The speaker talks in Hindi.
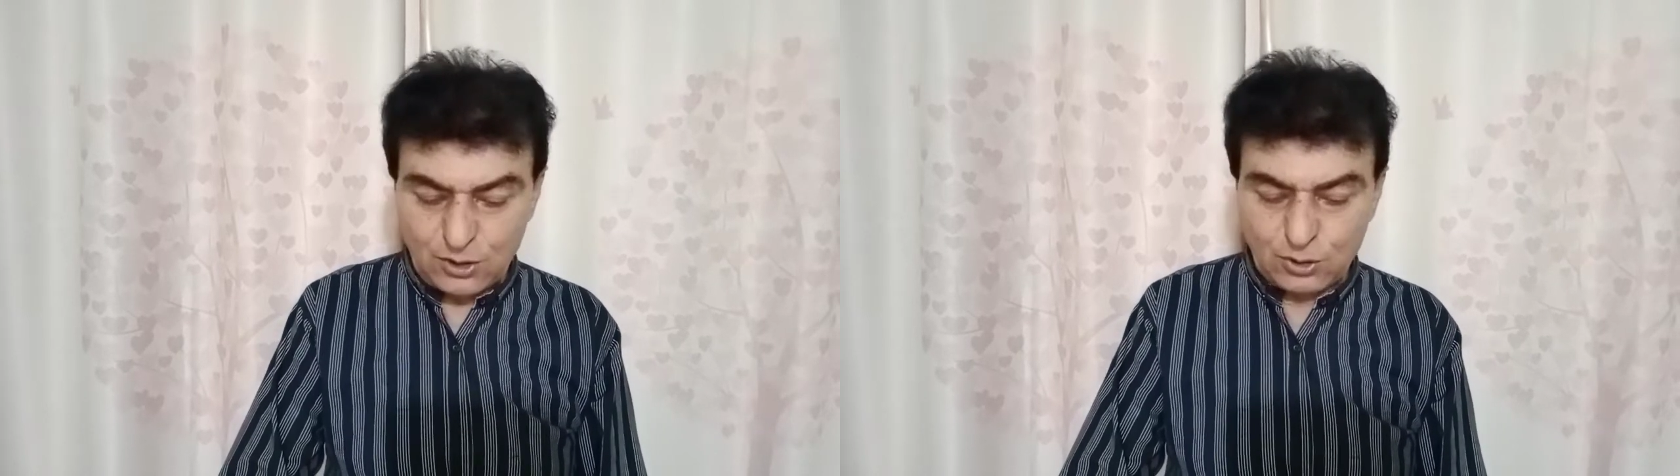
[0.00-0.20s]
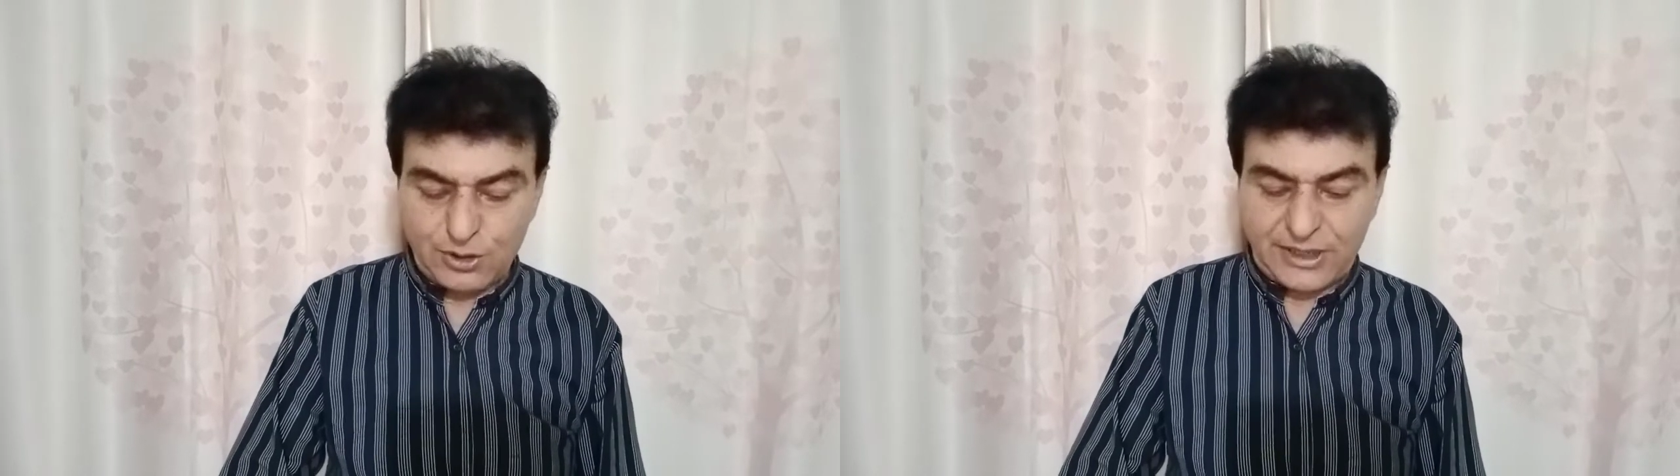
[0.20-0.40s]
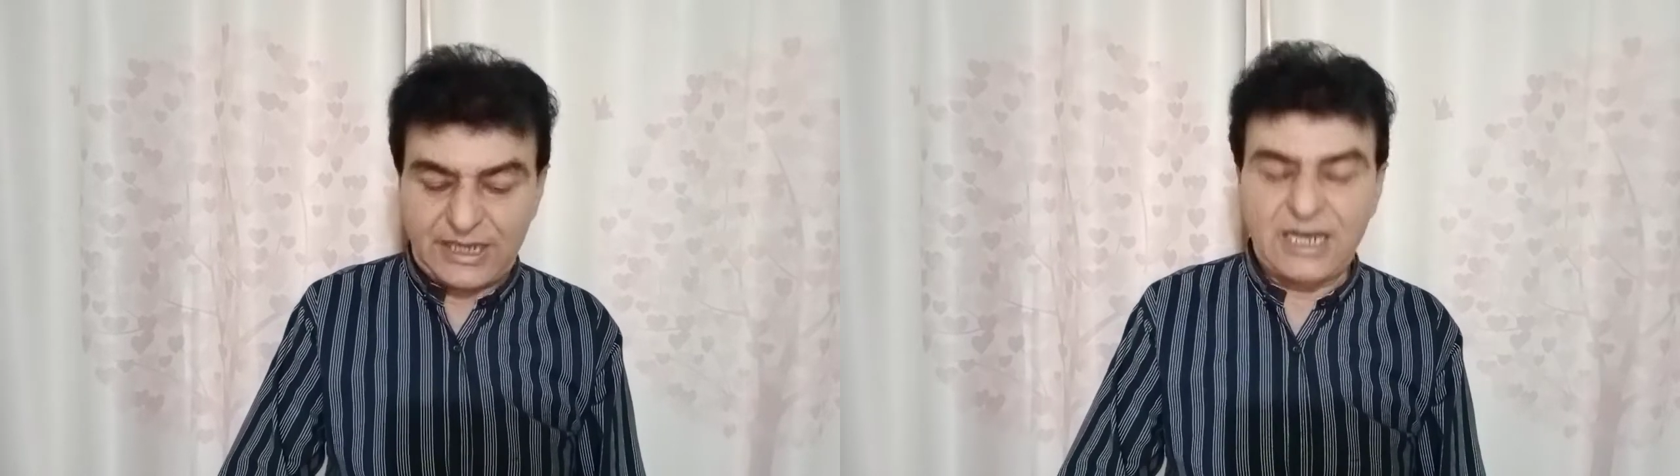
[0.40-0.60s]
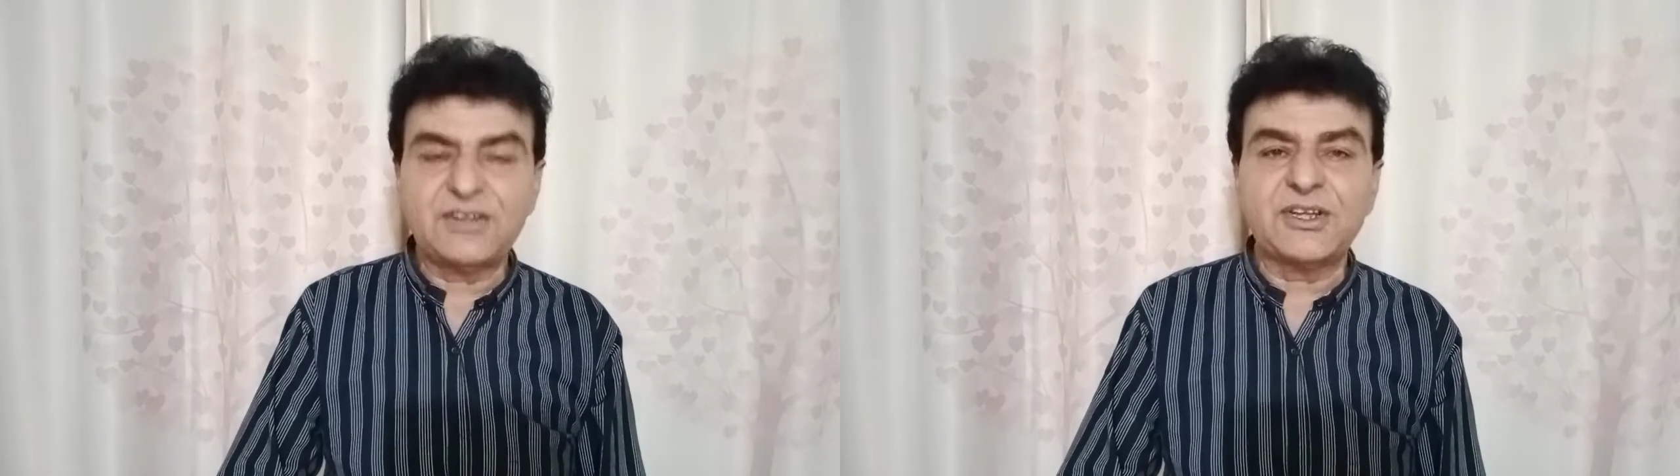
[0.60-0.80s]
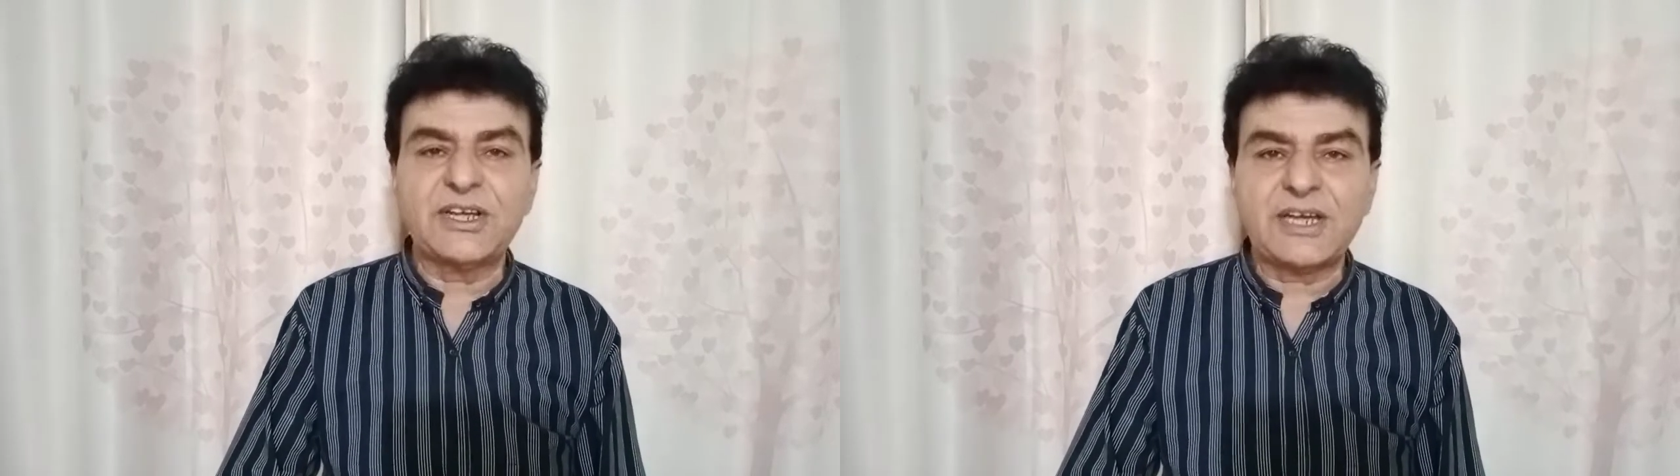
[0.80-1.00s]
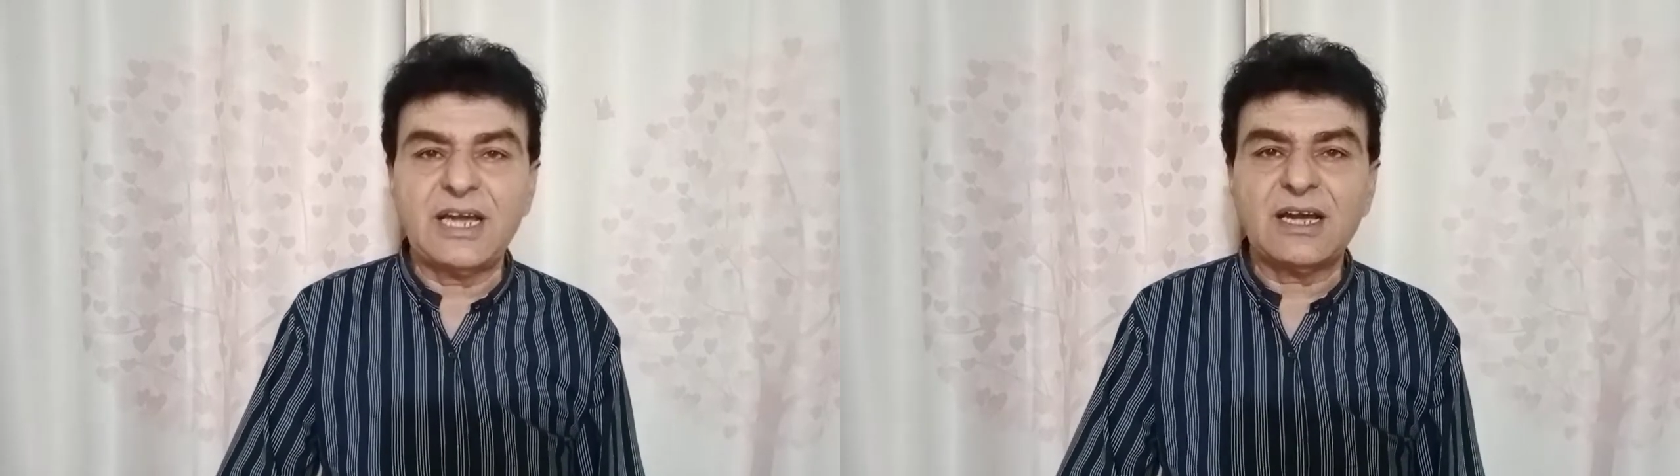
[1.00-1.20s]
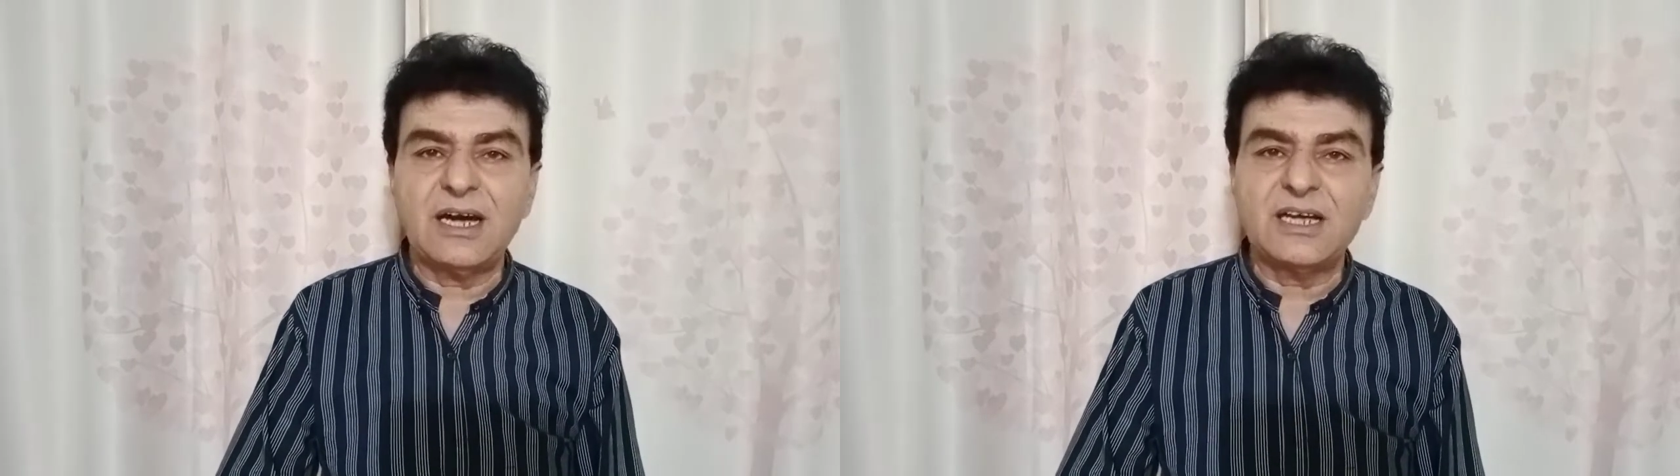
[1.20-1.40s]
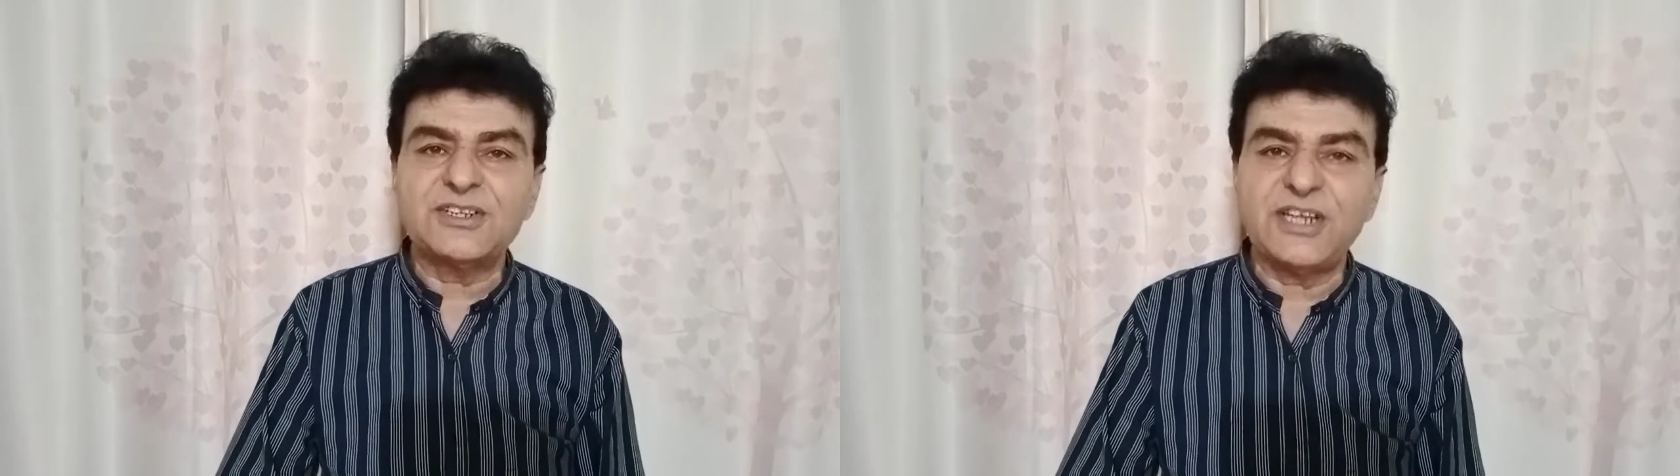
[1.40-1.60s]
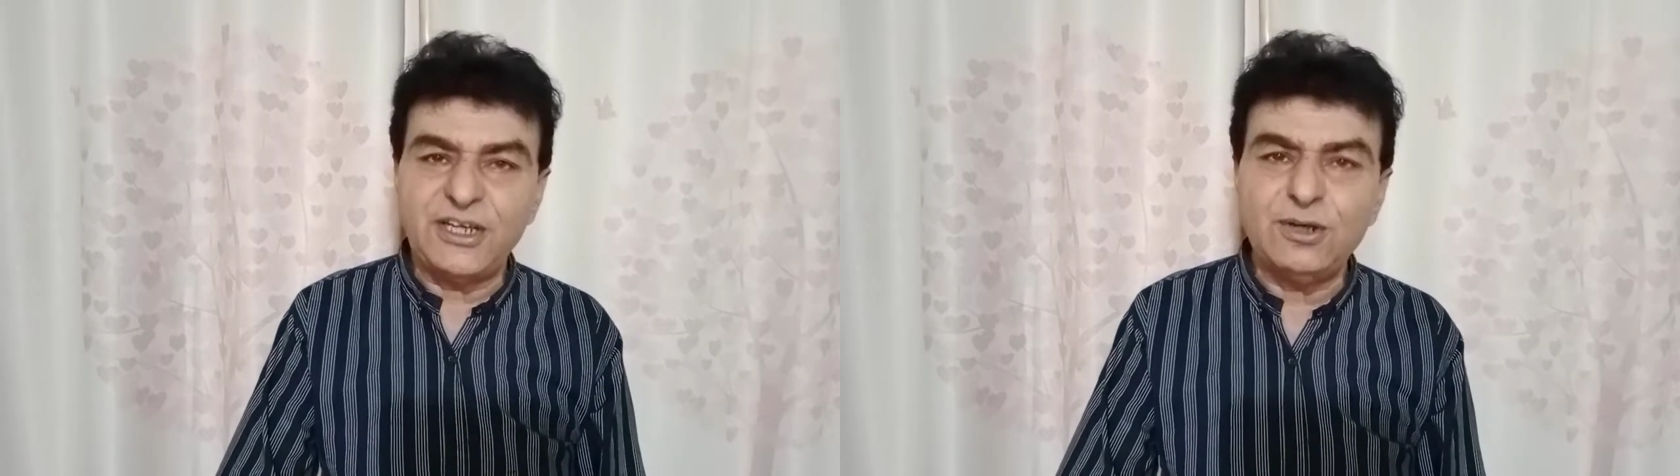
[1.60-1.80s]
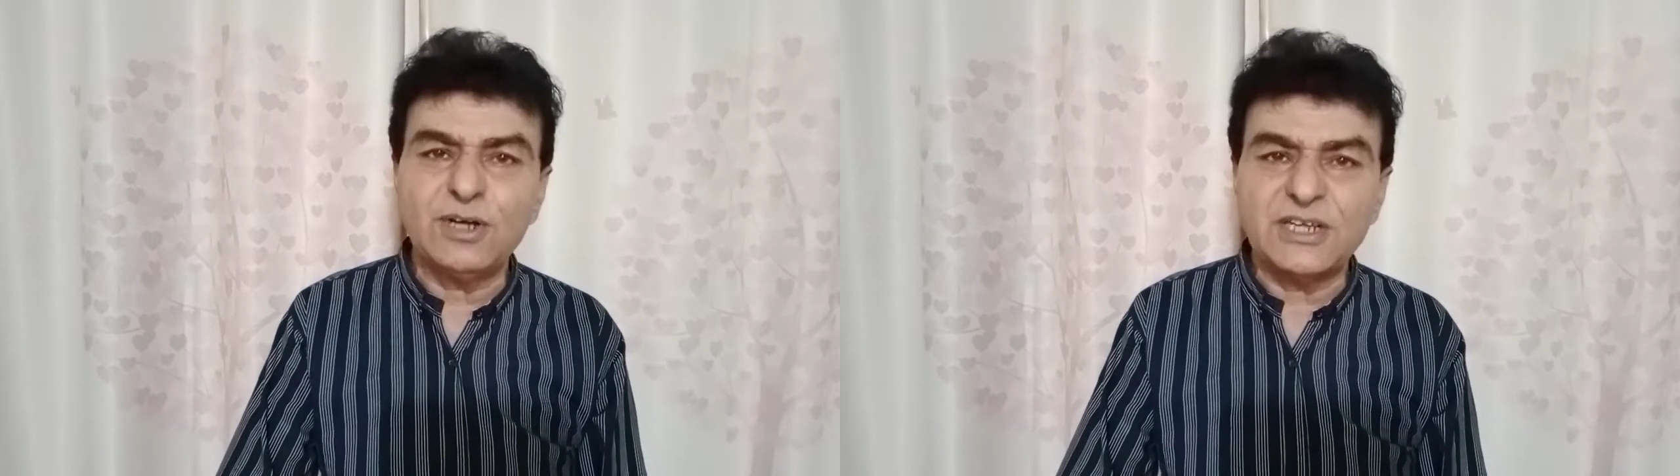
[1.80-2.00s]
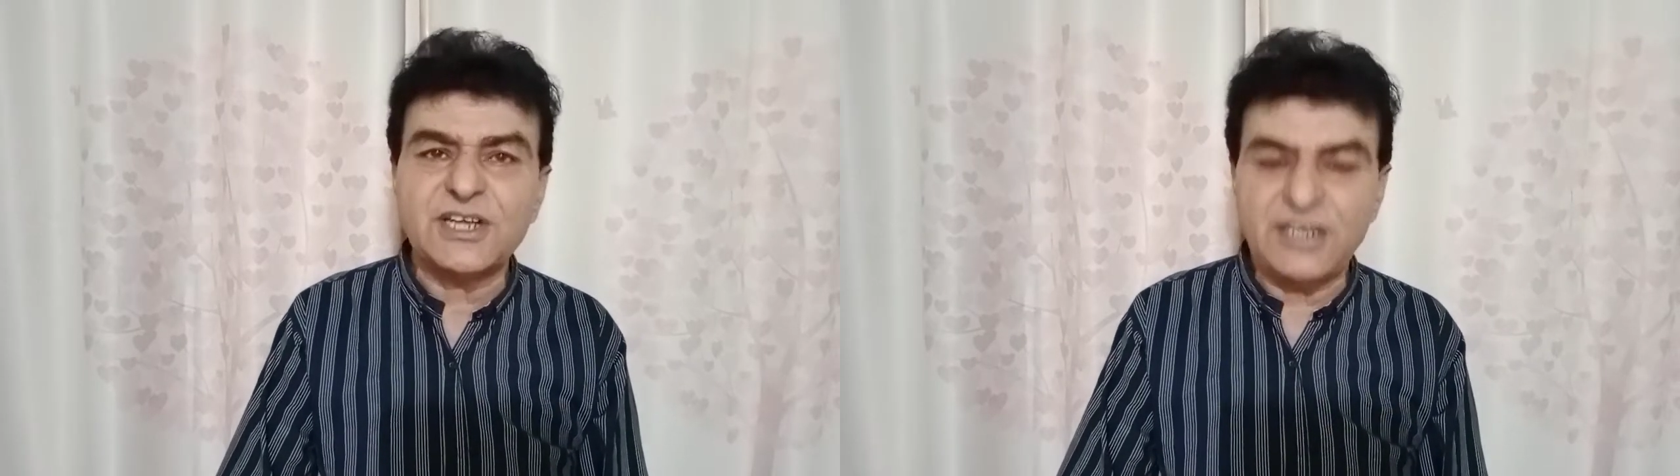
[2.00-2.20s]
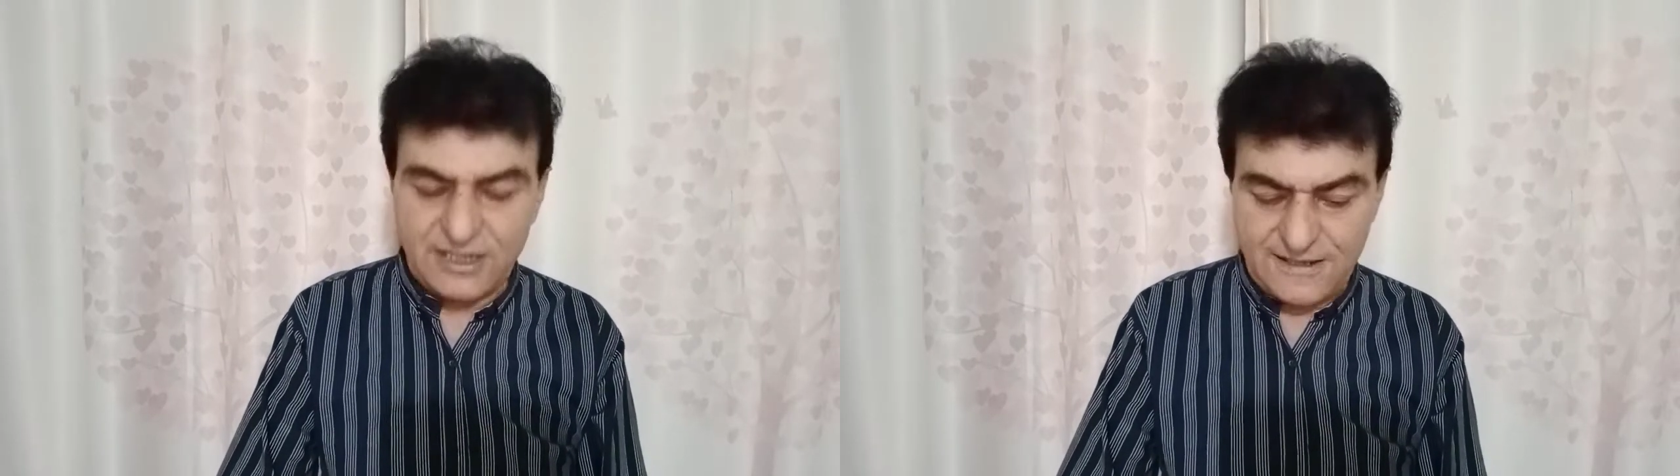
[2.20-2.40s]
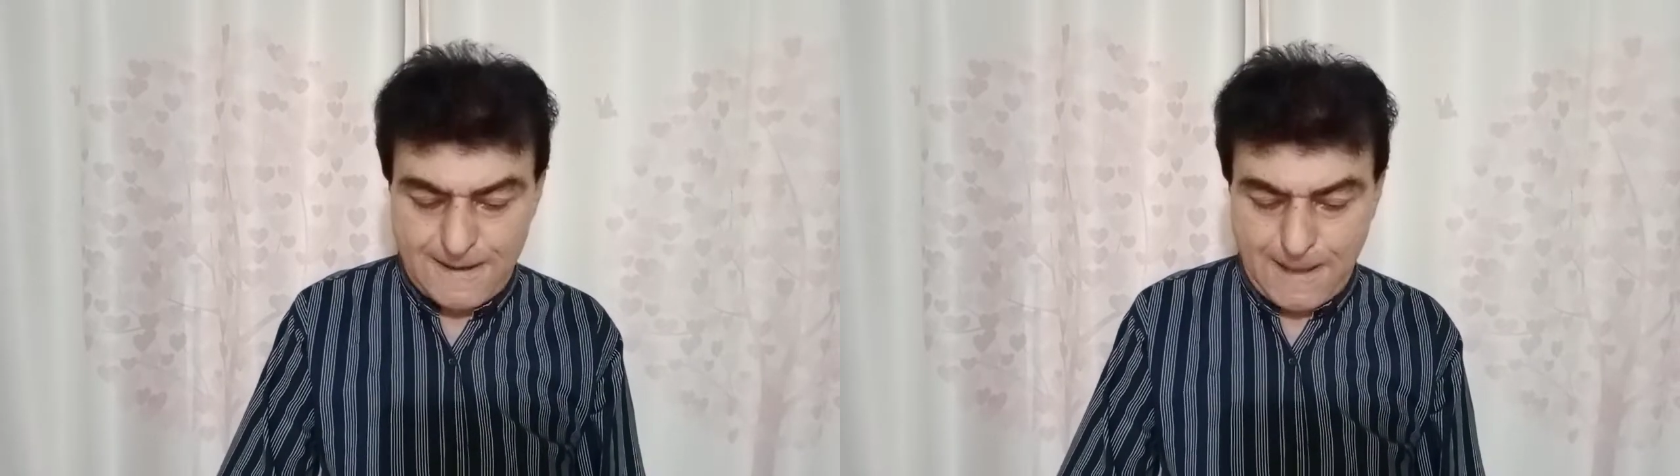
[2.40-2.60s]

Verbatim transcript: तो क्या तरीक़ाकार यही होना चाहिए